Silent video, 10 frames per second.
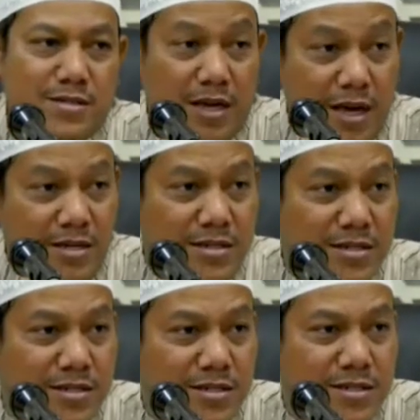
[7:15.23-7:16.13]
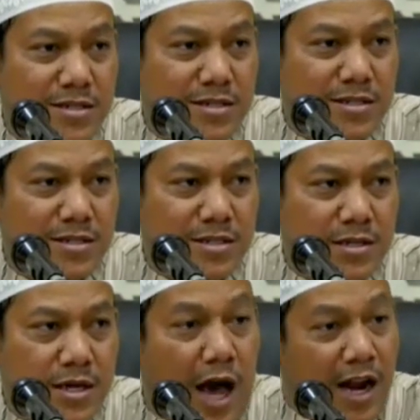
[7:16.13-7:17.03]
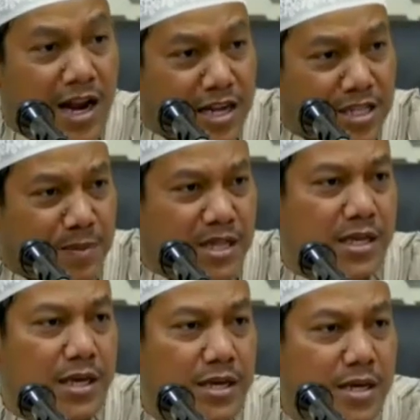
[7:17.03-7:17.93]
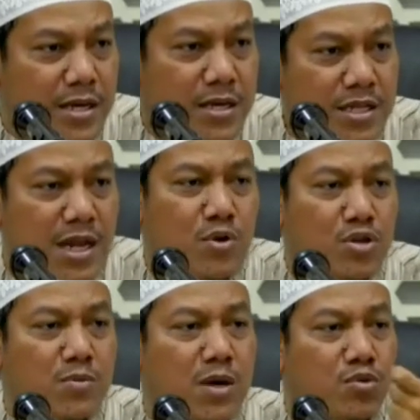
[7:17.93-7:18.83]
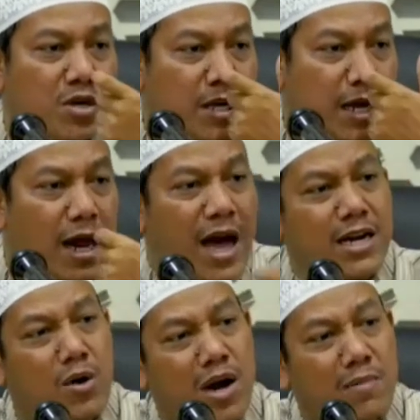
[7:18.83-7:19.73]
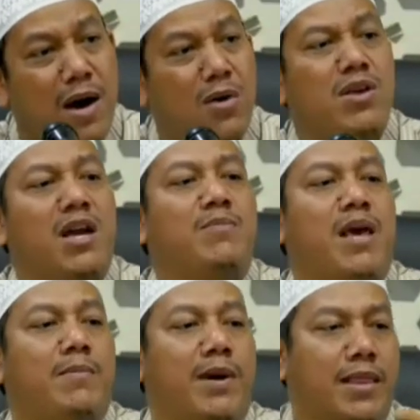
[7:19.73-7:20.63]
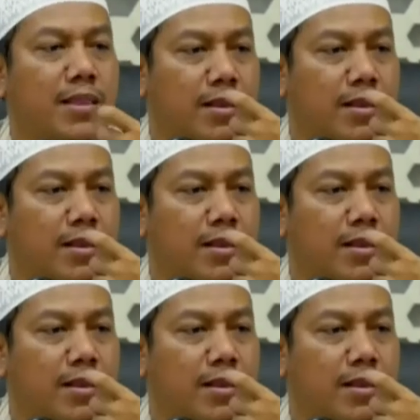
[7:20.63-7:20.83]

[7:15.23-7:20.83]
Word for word: Ya kan? Halal yang seperti ini tidak menutup kemungkinan ada orang baru yang lebih hebat